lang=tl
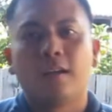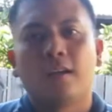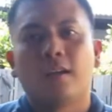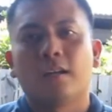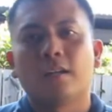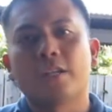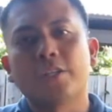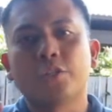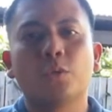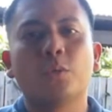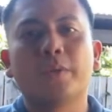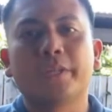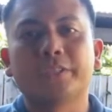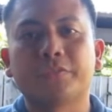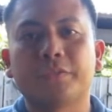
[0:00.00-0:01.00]
I got two
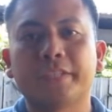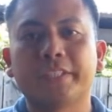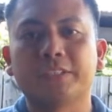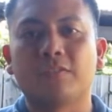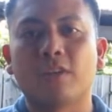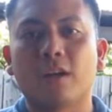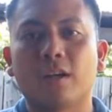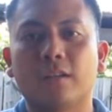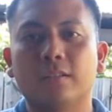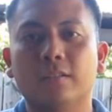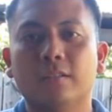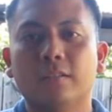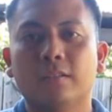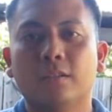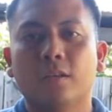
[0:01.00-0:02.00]
words for this vlog.
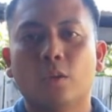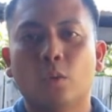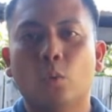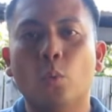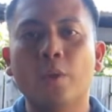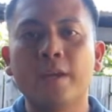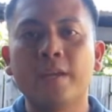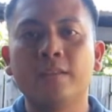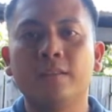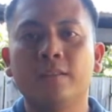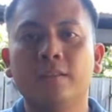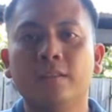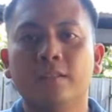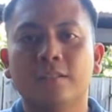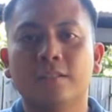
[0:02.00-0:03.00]
Wind,
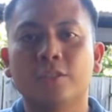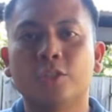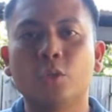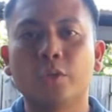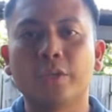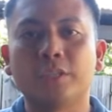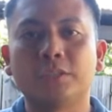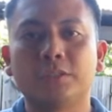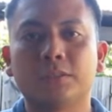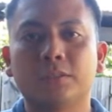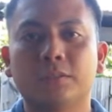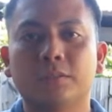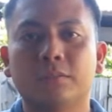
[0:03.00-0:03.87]
noise.